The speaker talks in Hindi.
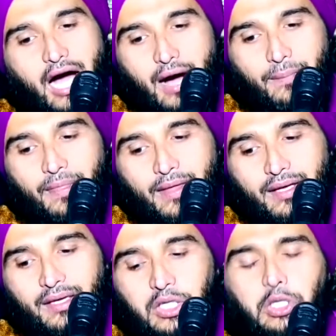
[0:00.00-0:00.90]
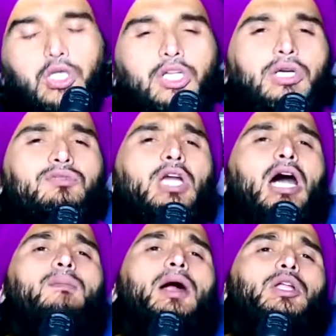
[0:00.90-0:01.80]
आप कितनी
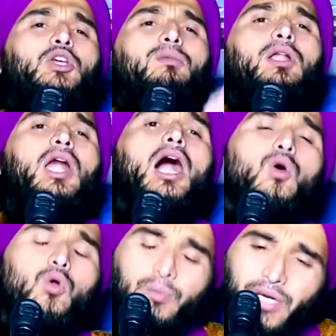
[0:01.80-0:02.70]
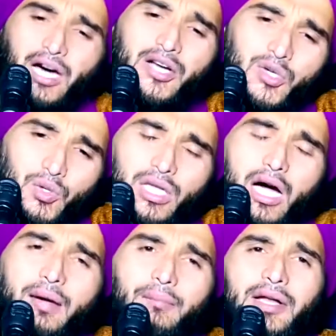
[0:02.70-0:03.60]
इफ़ार पार्टियों में लाखों रुपया खर्च
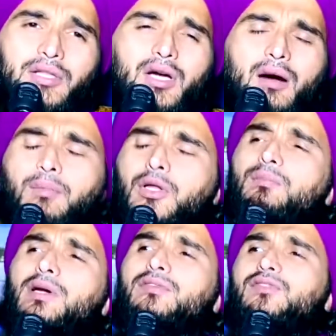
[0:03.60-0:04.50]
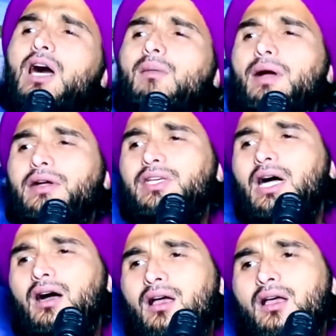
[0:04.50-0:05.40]
होता है मैंने देखा बड़ी बड़ी इफ़ार
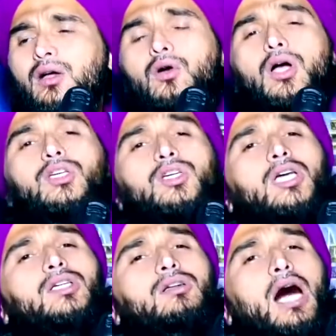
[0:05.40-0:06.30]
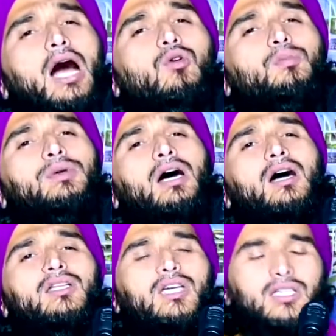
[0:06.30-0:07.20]
पार्टियाँ कई कई लाख रुपया
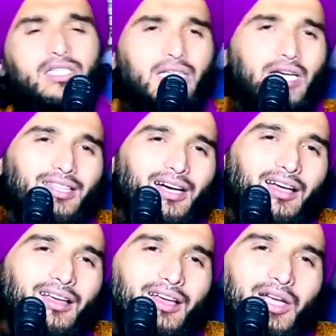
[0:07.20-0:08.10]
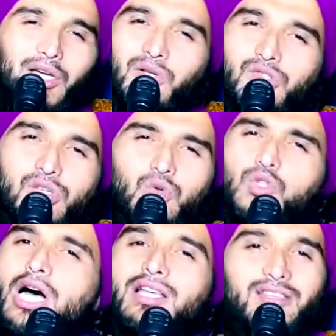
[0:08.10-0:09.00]
खर्च कर दिया जाता है लेकिन उससे
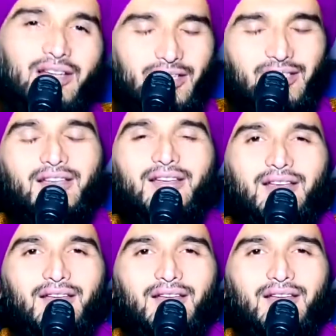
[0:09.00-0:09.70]
कुछ हासिल नहीं है